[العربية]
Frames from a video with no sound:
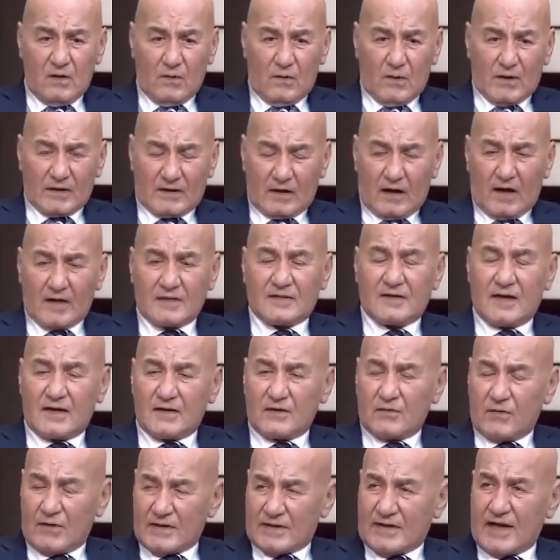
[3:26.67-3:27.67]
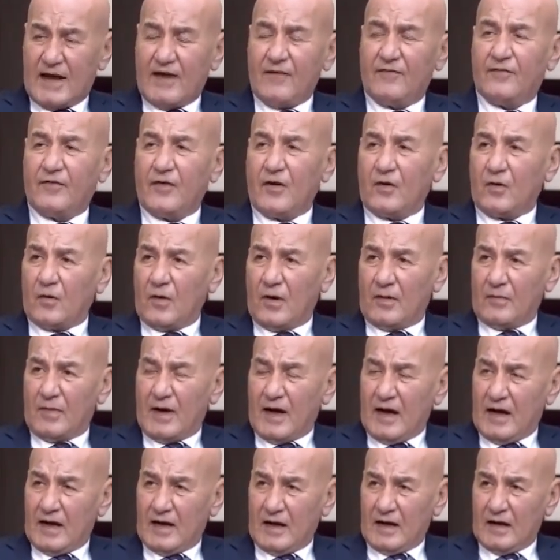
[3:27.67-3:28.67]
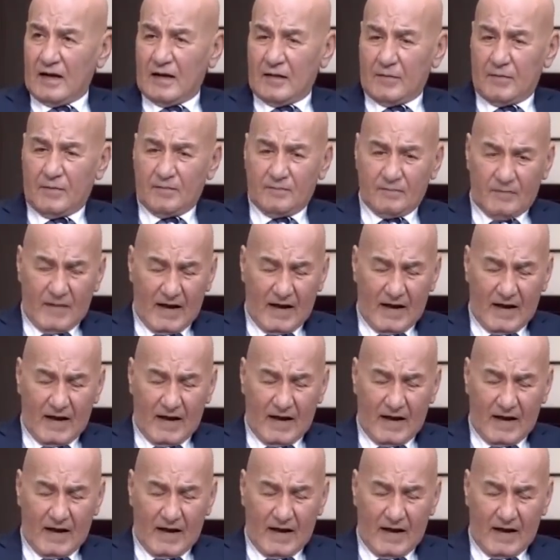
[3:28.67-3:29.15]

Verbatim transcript: واتخصص واسافر وابقى